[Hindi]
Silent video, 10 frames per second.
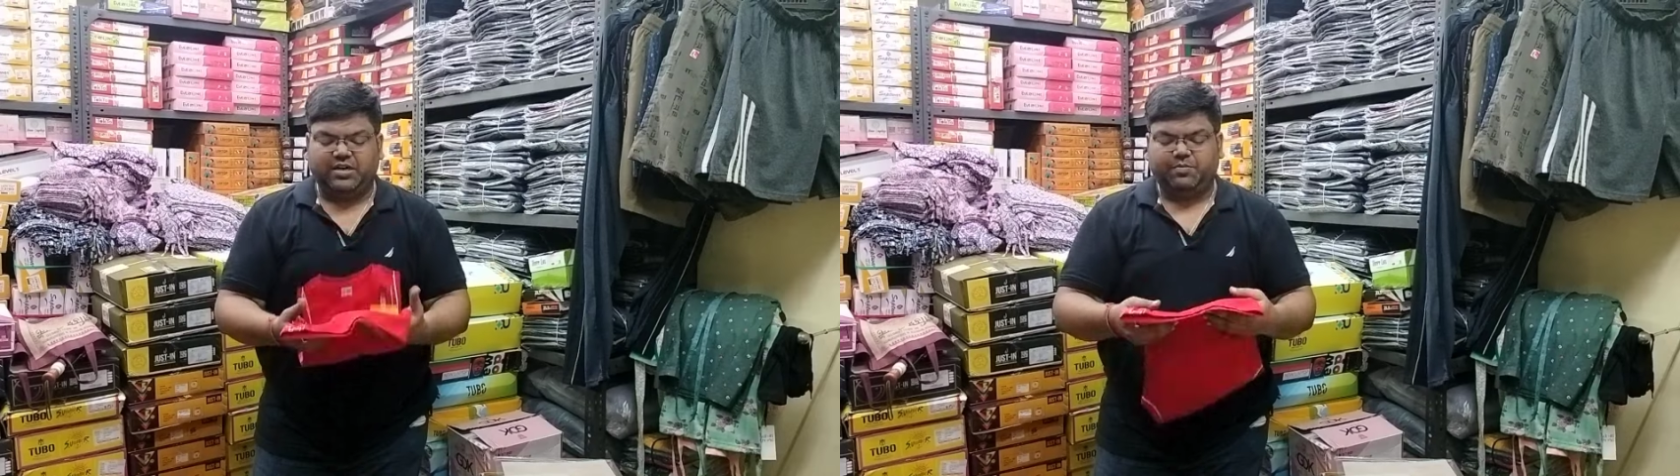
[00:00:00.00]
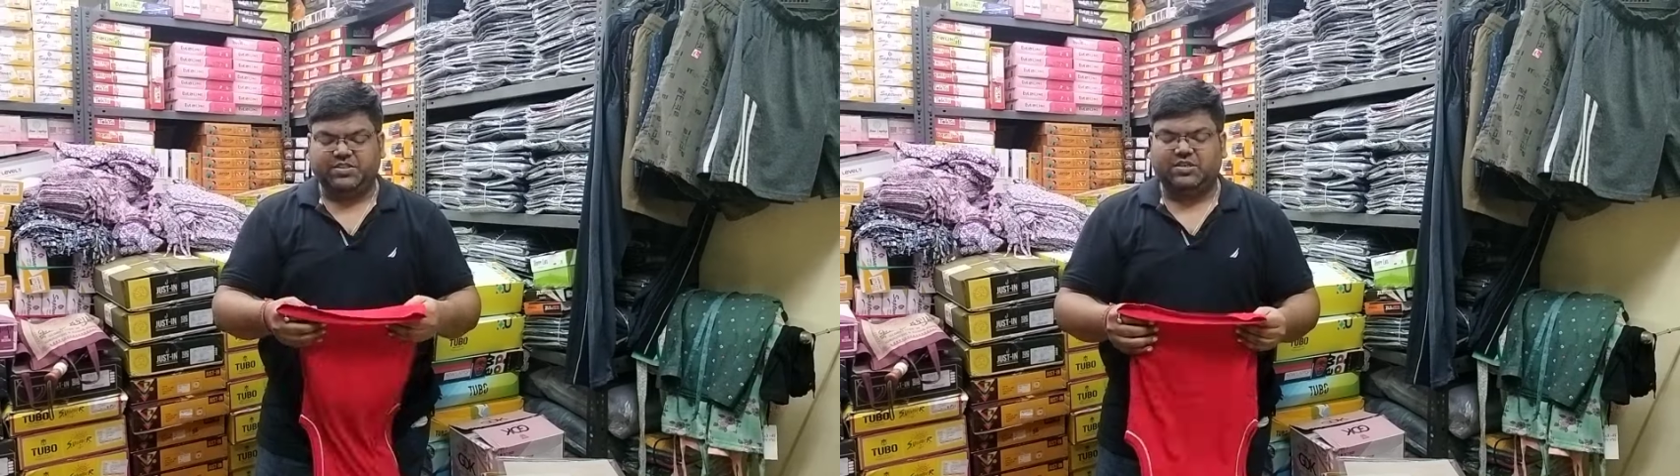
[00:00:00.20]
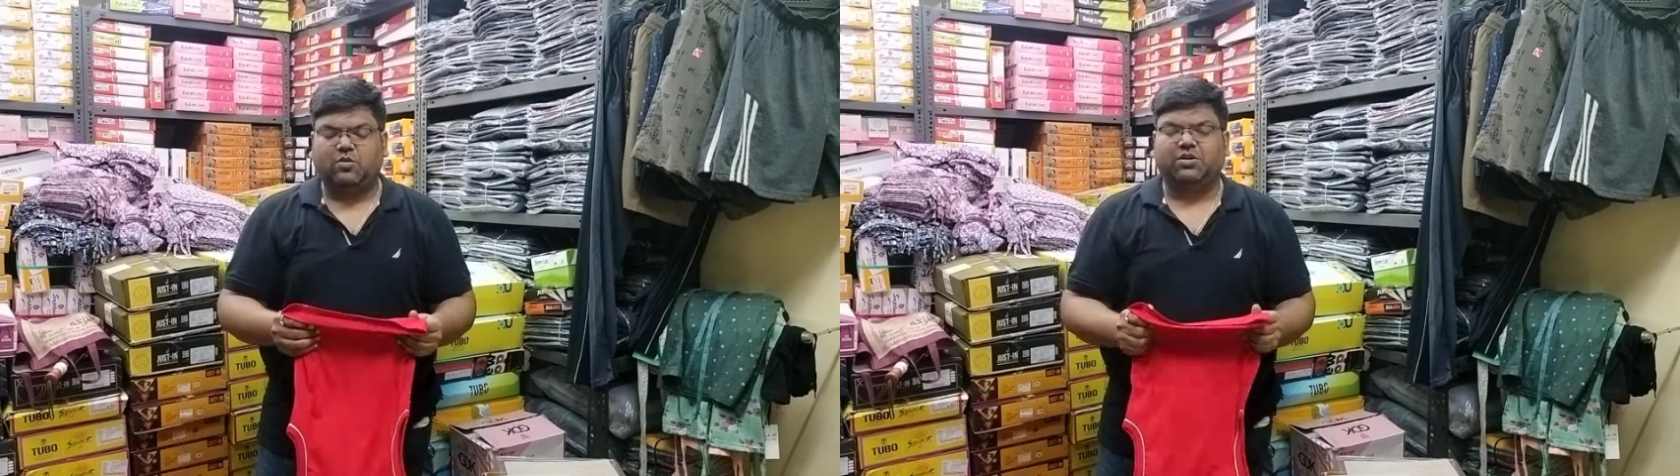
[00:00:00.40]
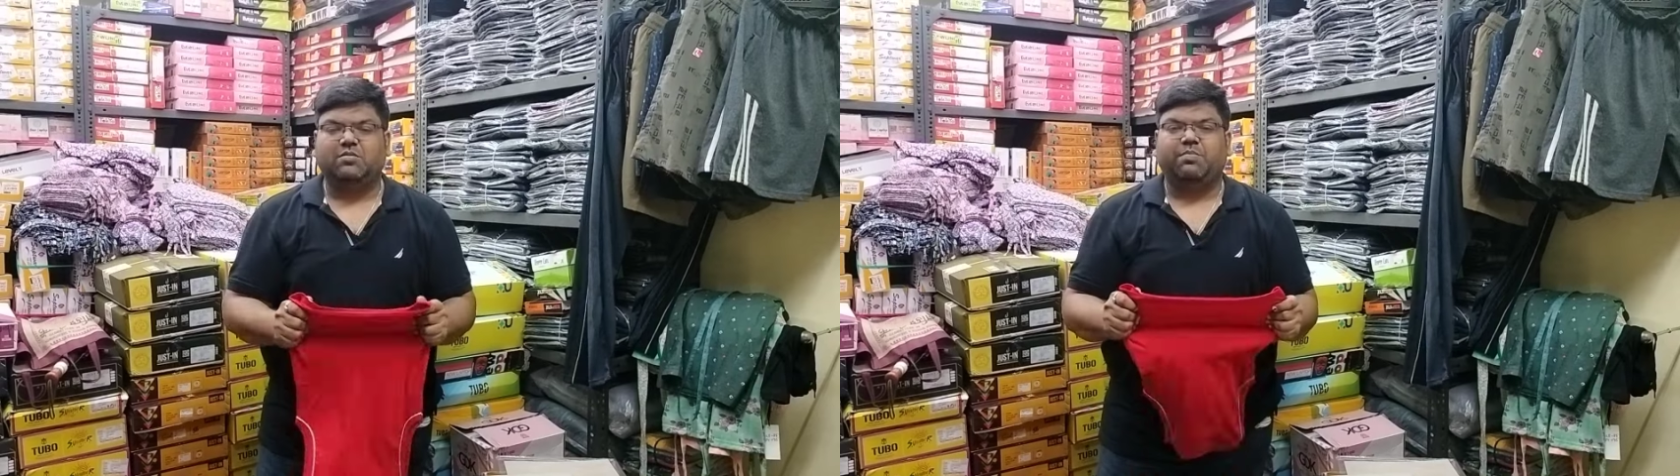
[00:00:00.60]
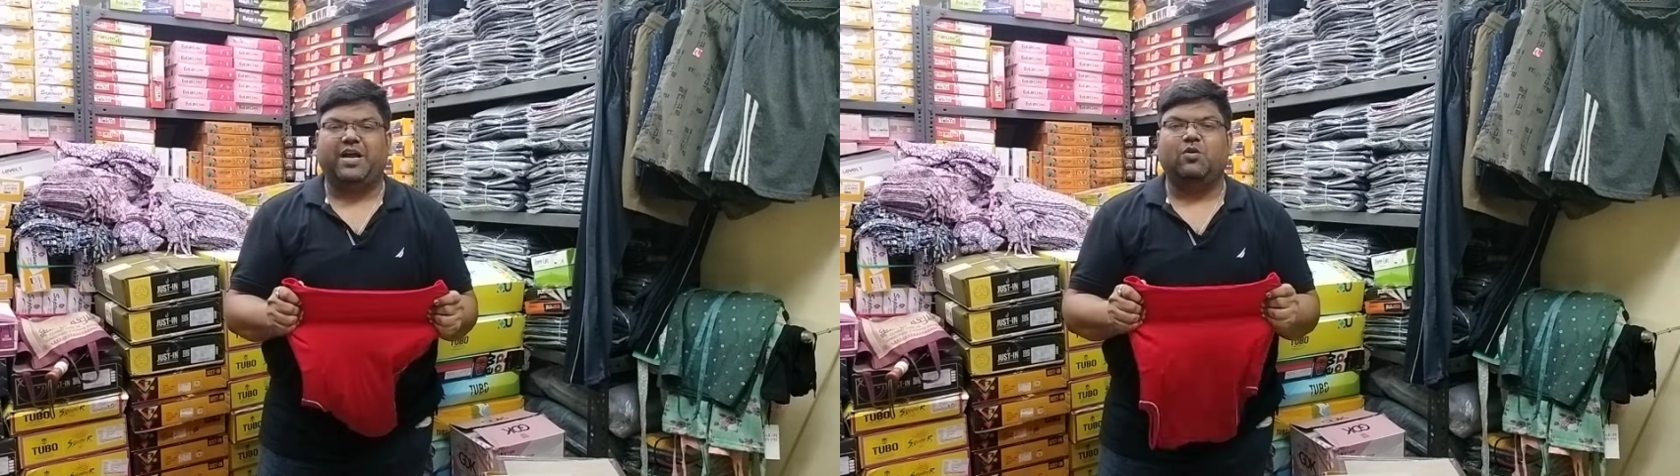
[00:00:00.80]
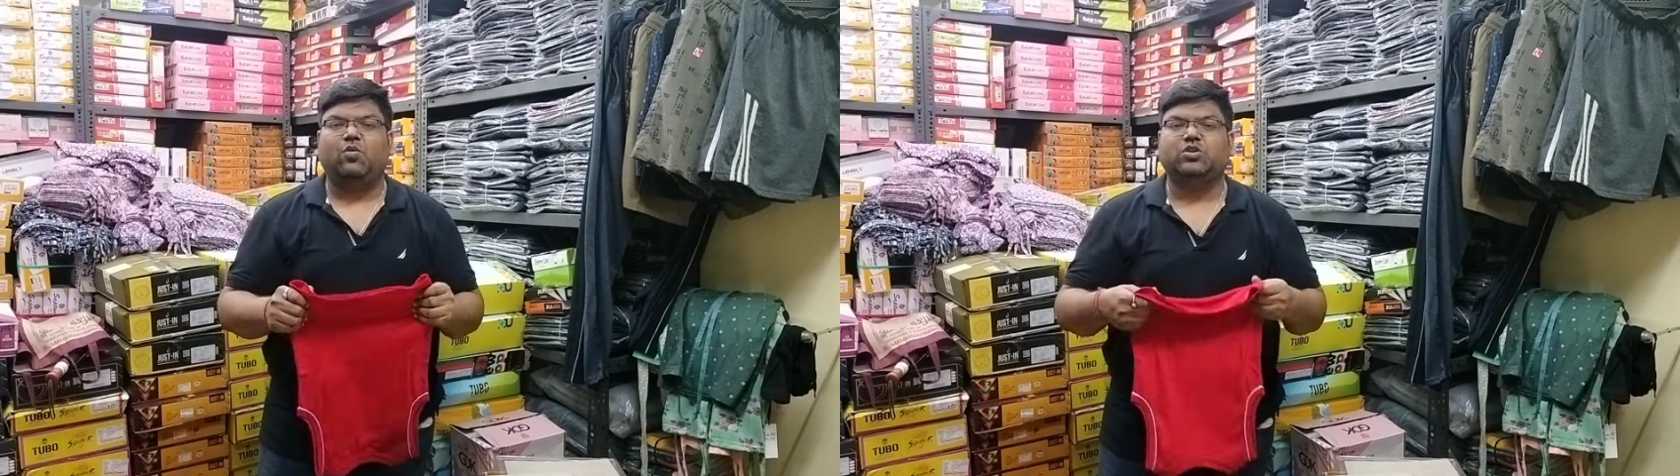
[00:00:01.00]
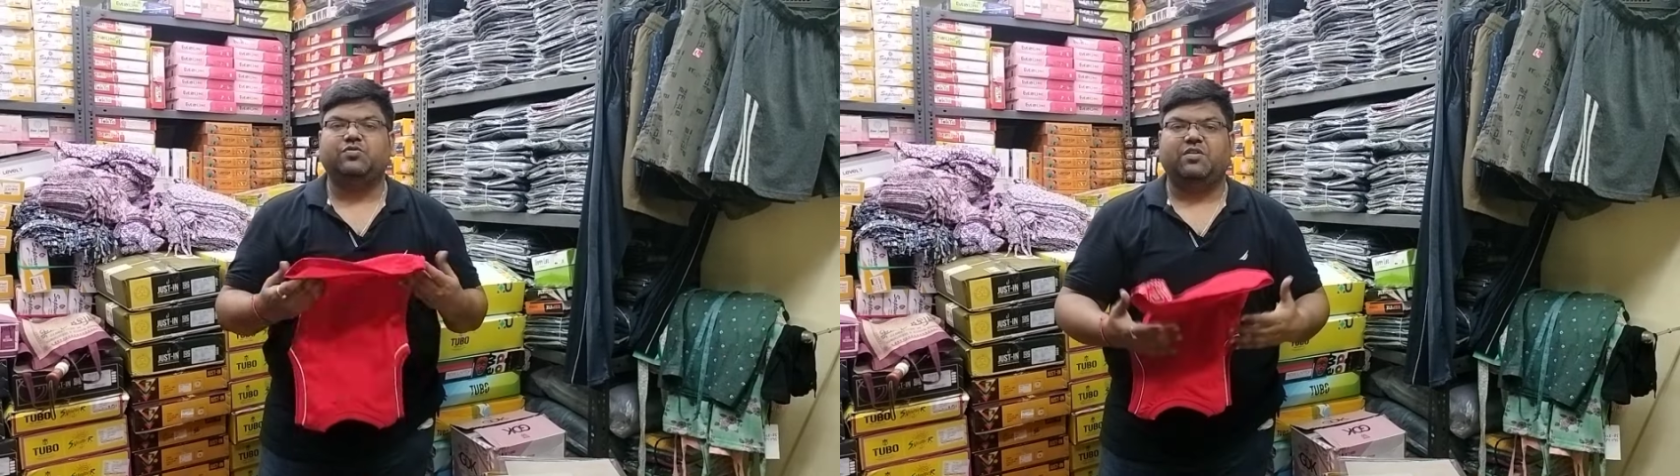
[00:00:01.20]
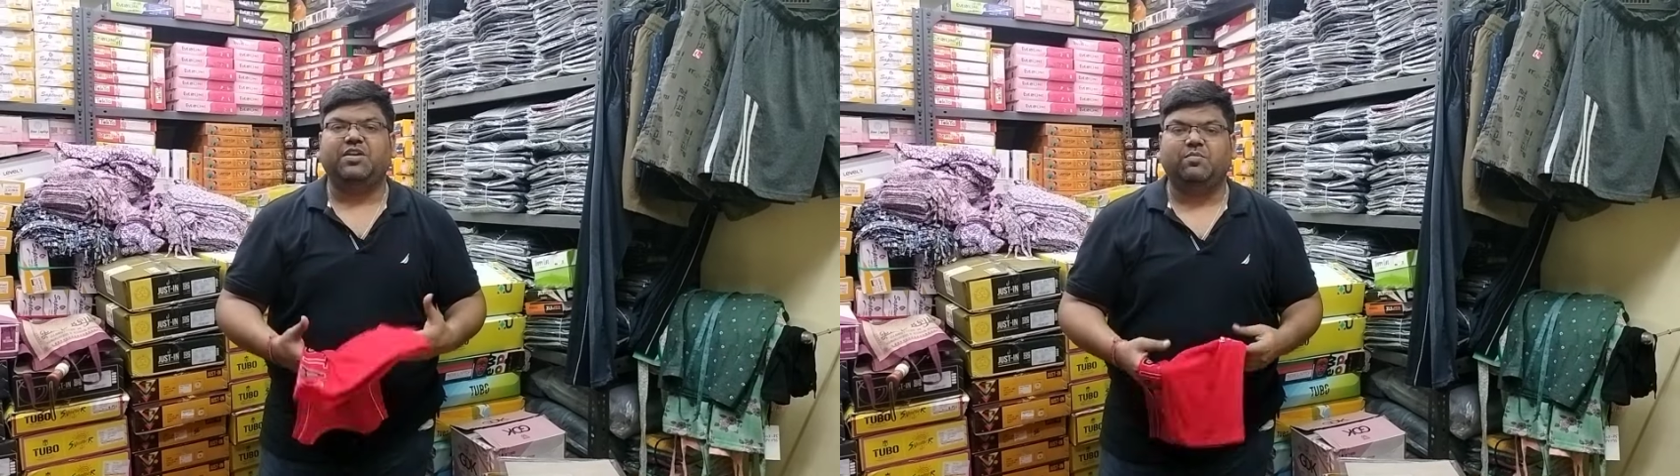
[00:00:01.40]
हंड्रेड परसेंट कॉटन बायो वॉश
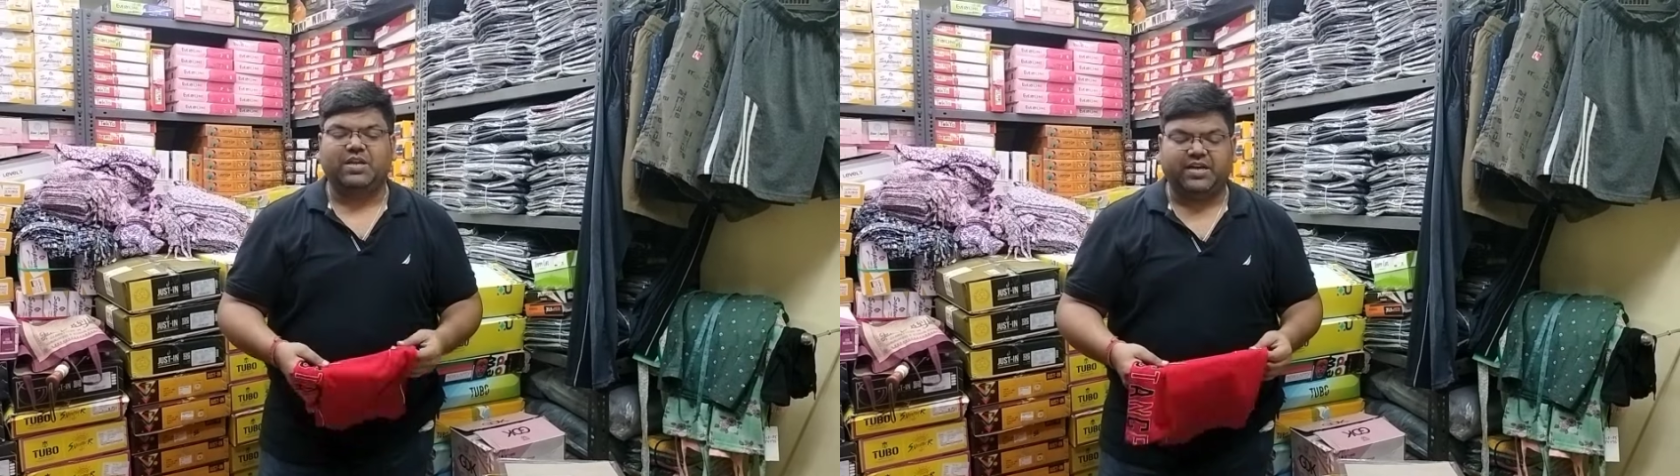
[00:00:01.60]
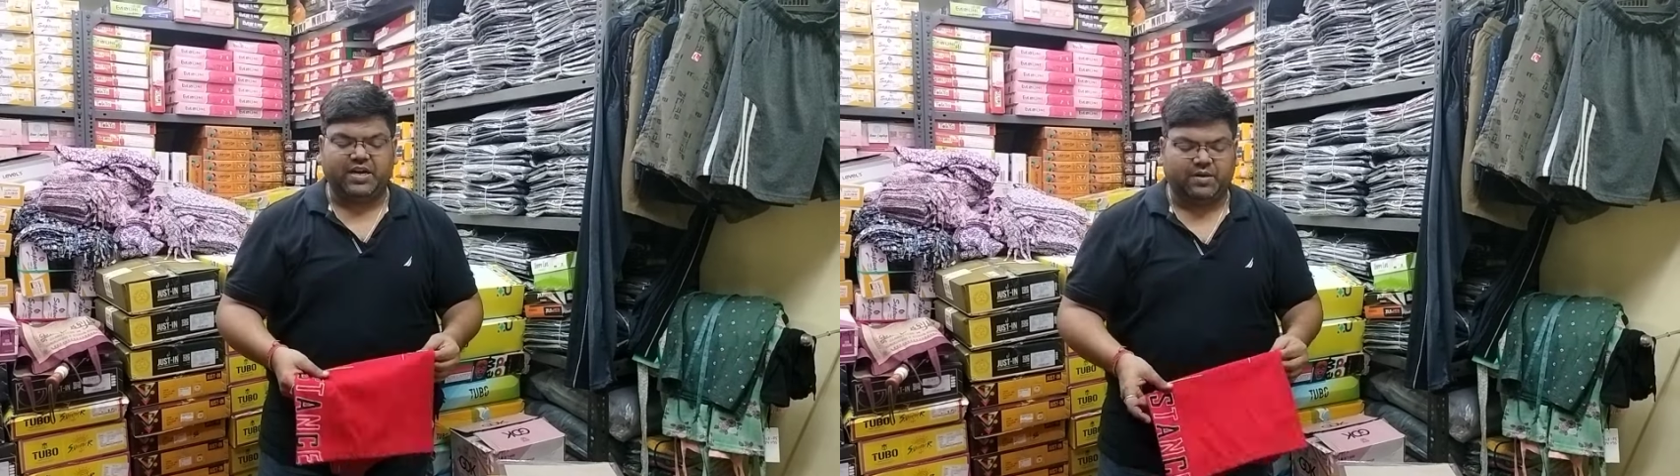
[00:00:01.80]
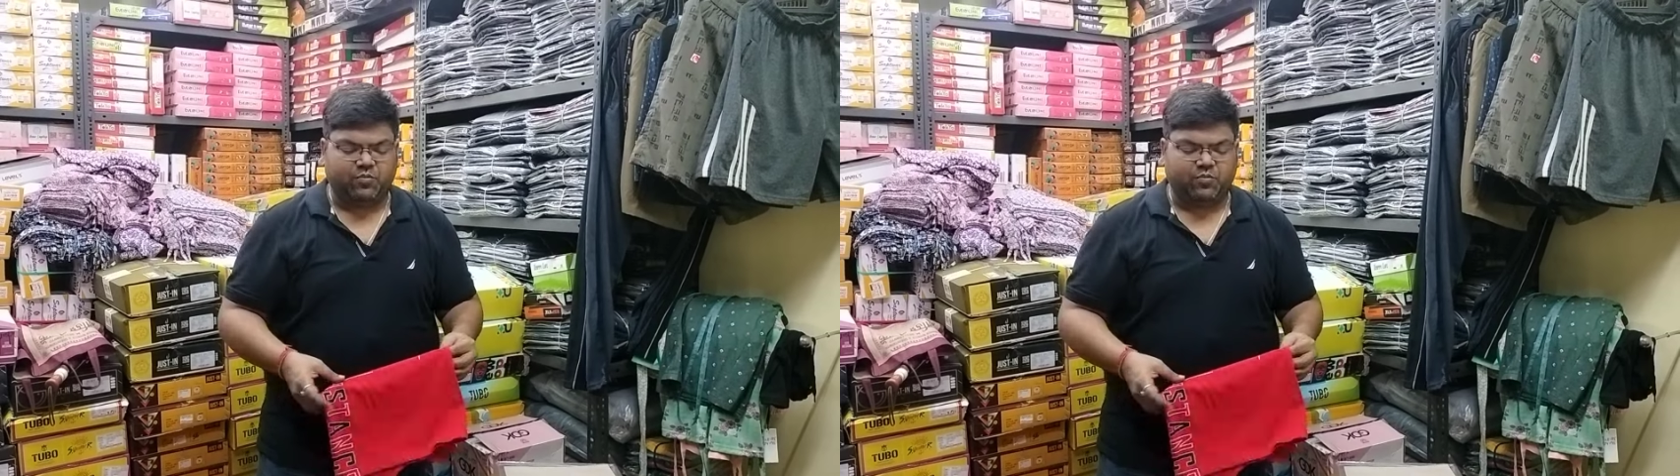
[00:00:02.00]
फैब्रिक मिलेगा